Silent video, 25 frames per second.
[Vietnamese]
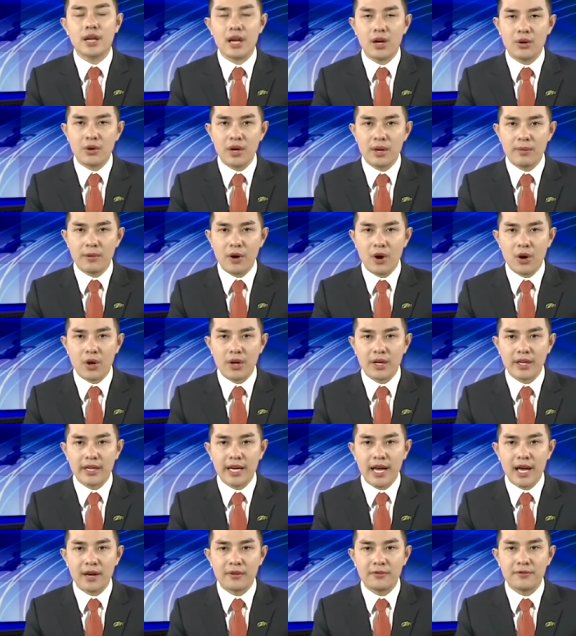Theo Hiệp
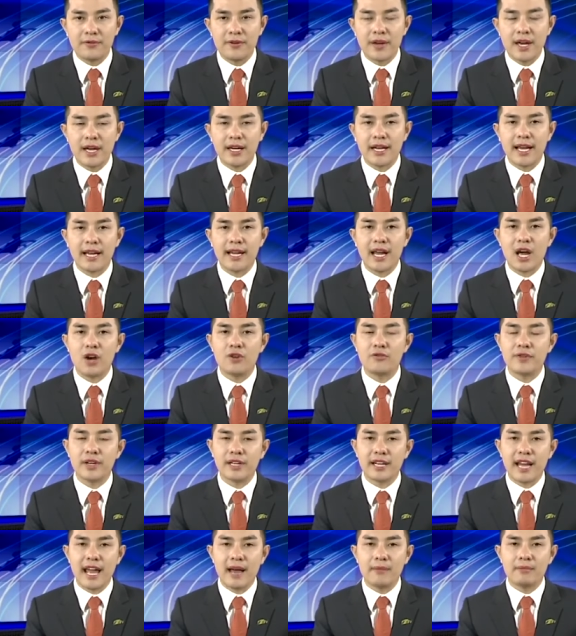hội Cà phê
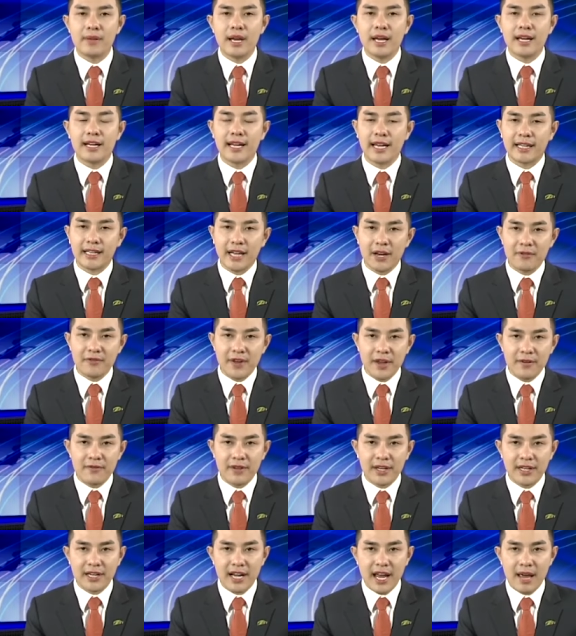Cacao Việt Nam, ngành cà
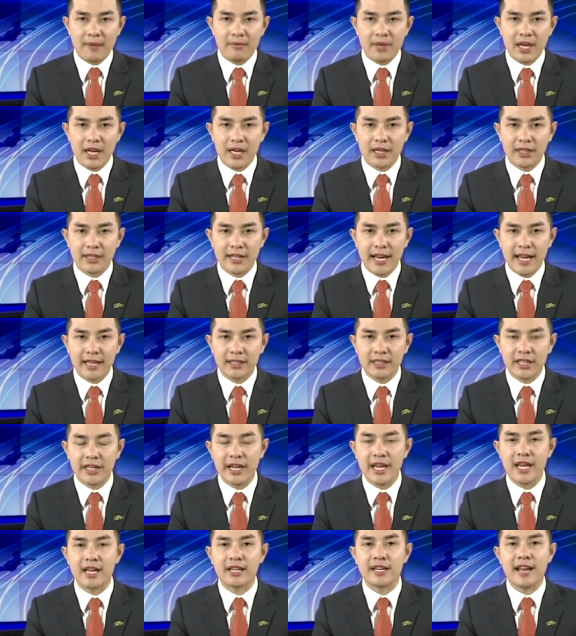phê Việt Nam hiện đang
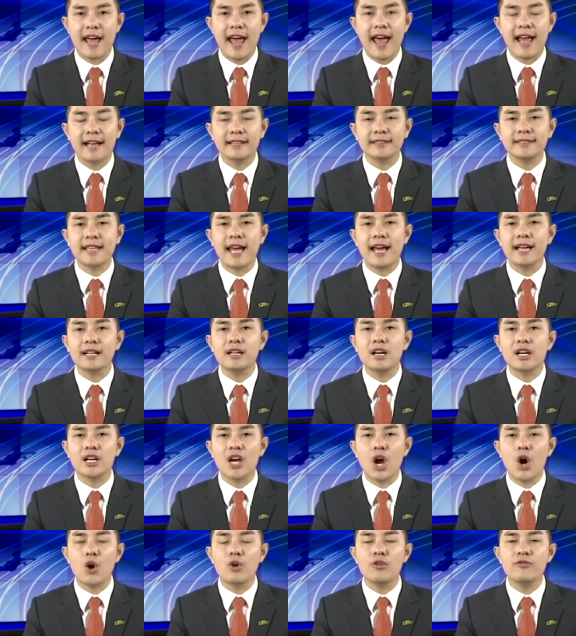thực hiện đề án tái
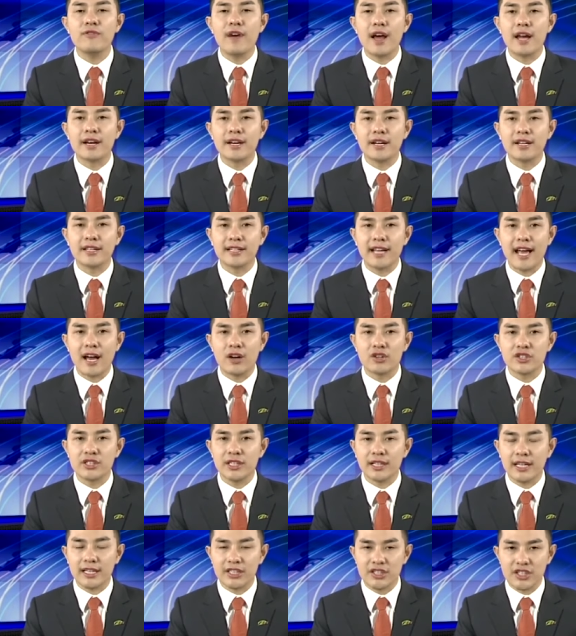cơ cấu và nâng
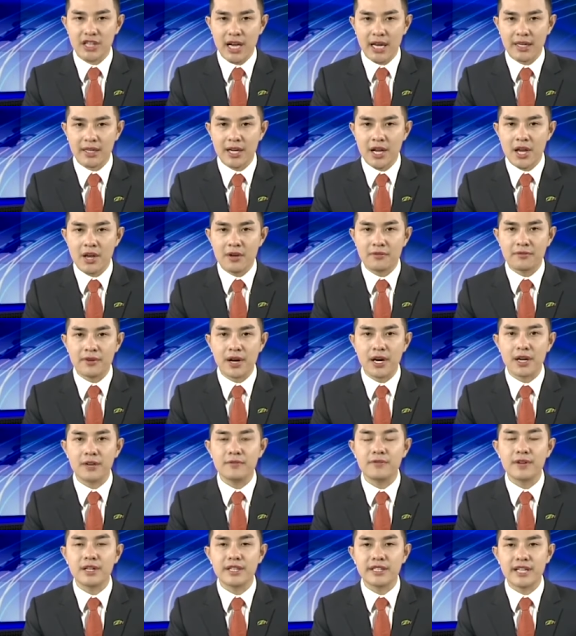cao sức cạnh tranh
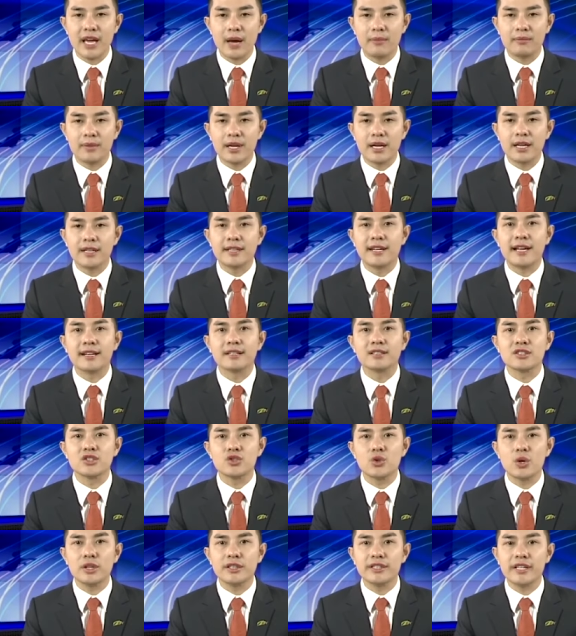với phương châm
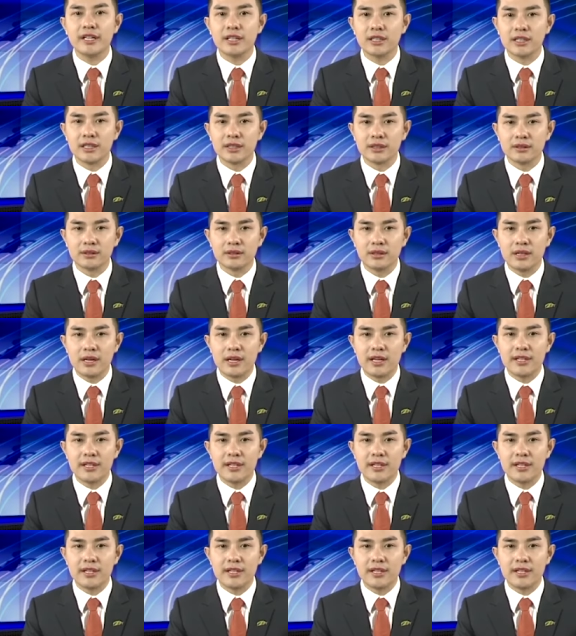năng suất chất lượng,